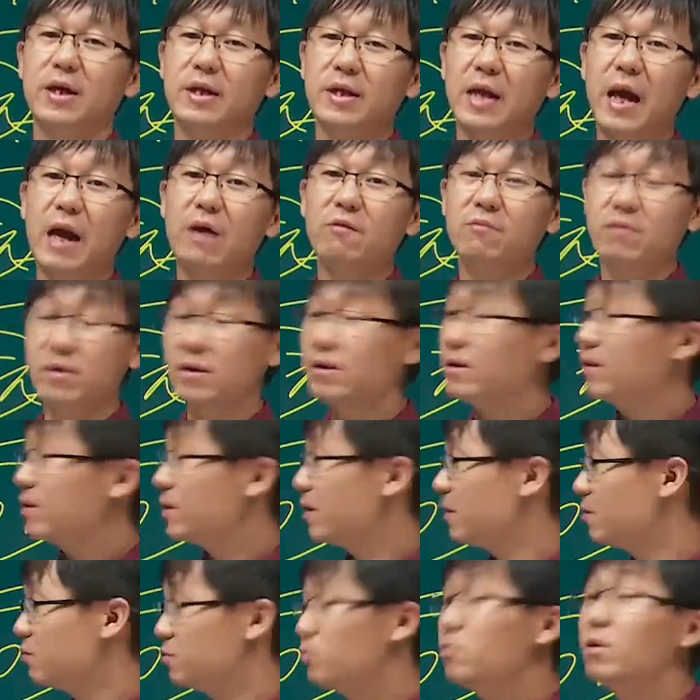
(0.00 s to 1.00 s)
给他分
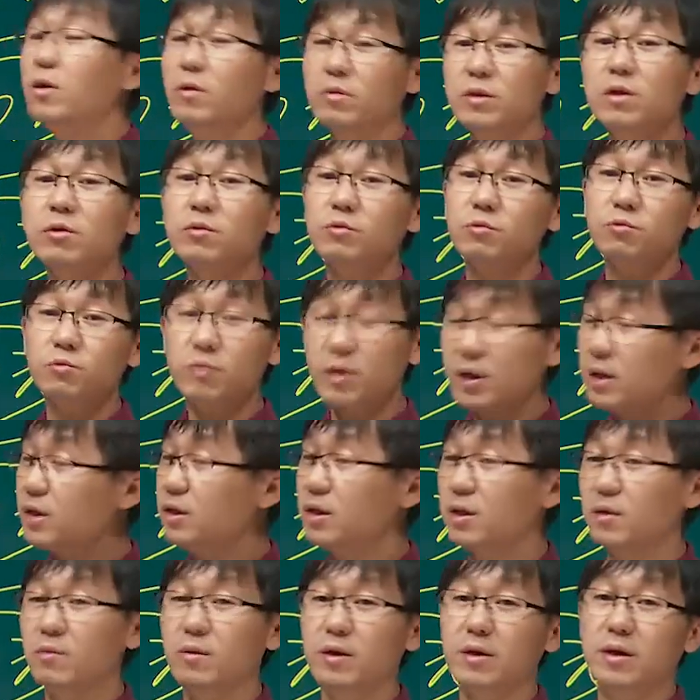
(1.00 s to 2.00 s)
啊。如果有这种约
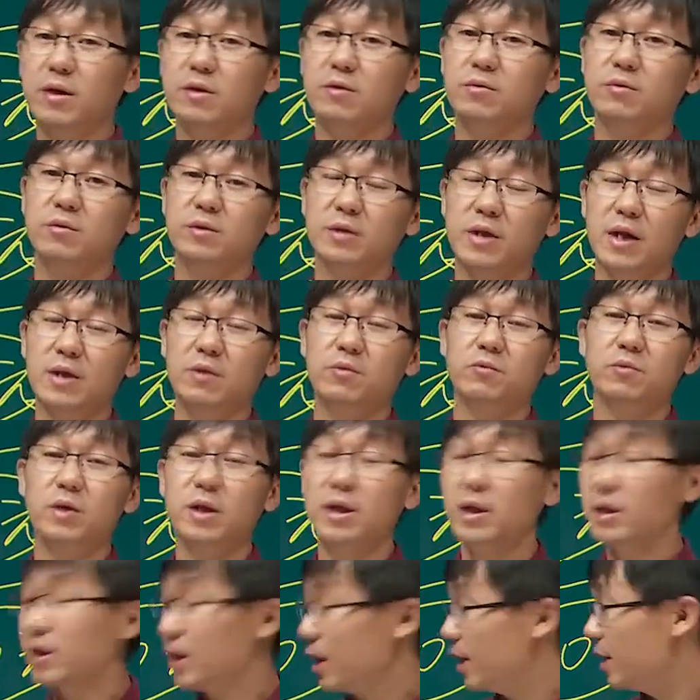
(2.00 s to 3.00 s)
定的话，那就按照约
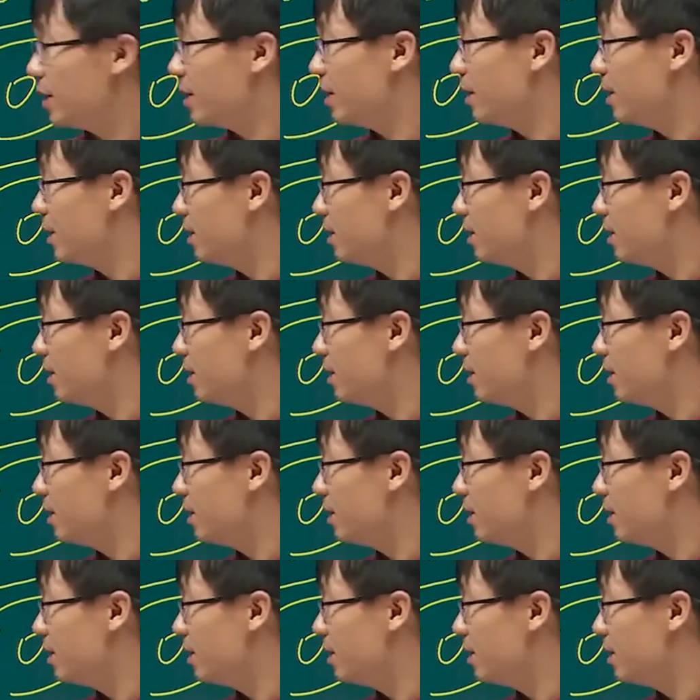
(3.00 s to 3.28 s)
定来。